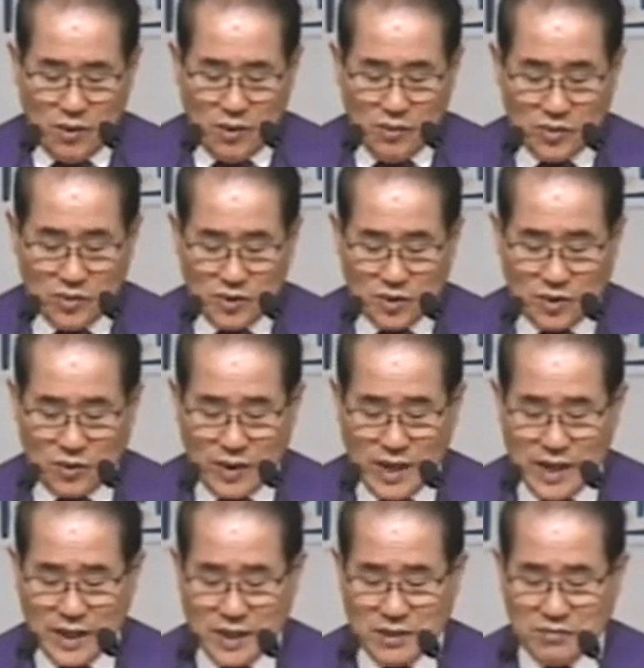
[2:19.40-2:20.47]
본문을 통해
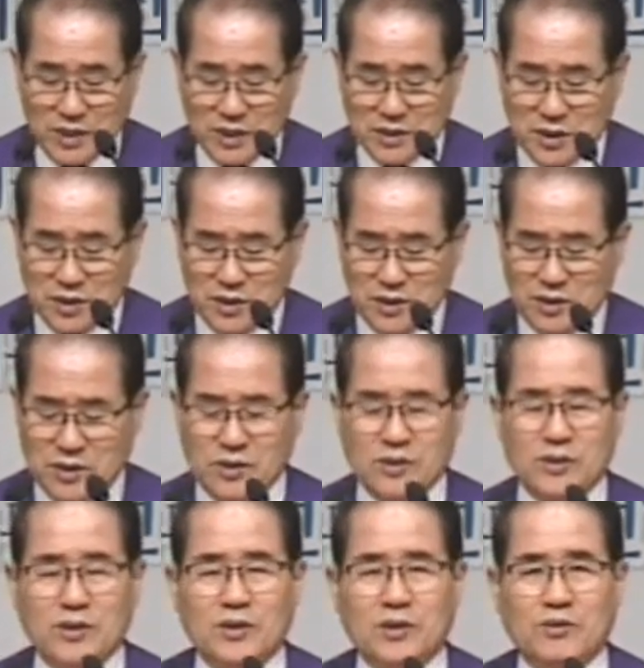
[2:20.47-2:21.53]
하나님께서는
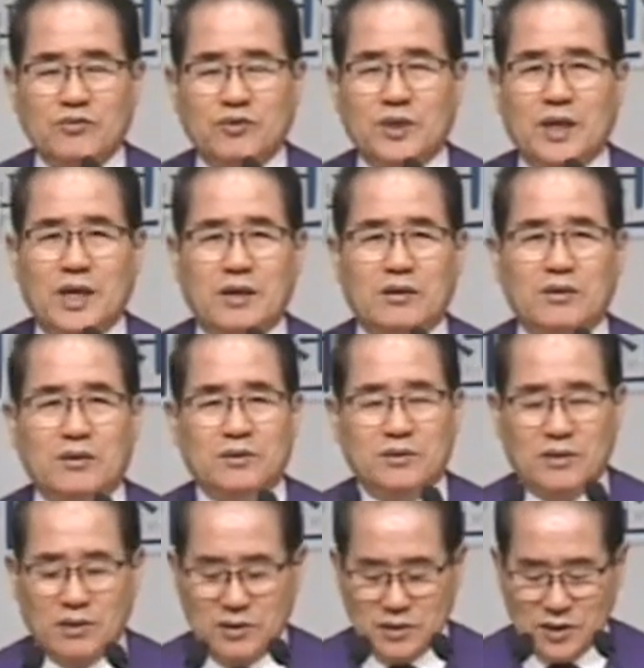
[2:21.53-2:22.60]
우리가
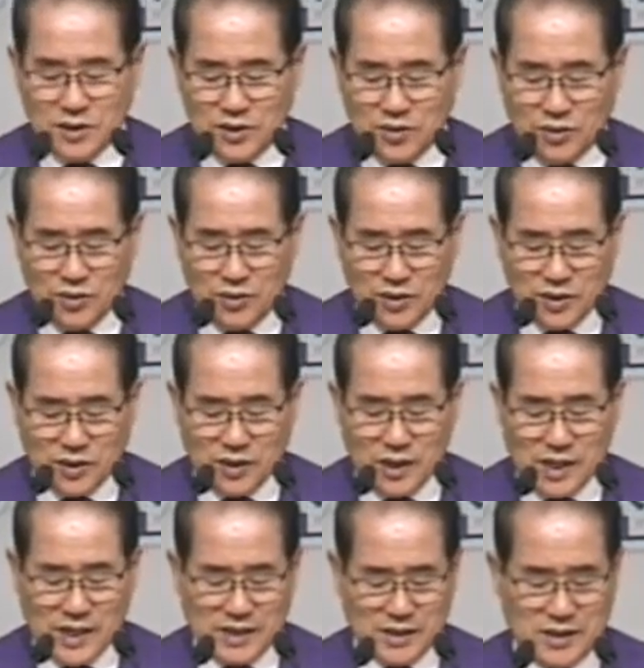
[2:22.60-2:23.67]
어떤 기도를
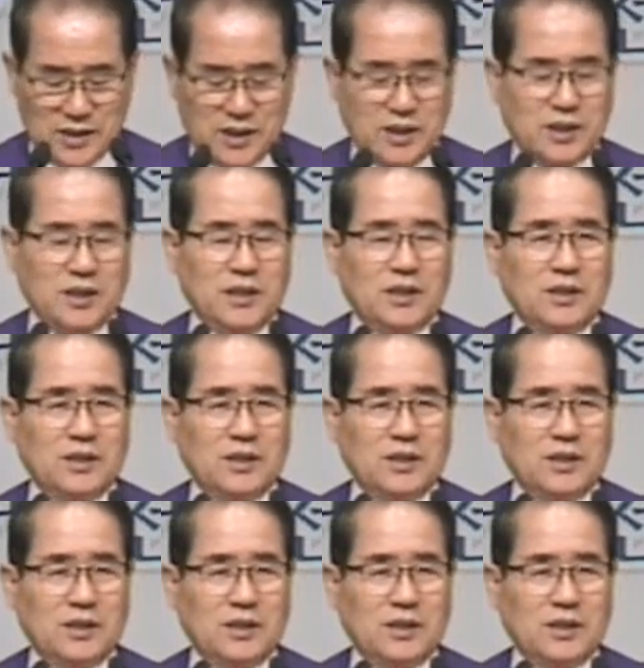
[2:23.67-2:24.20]
드려야 하는지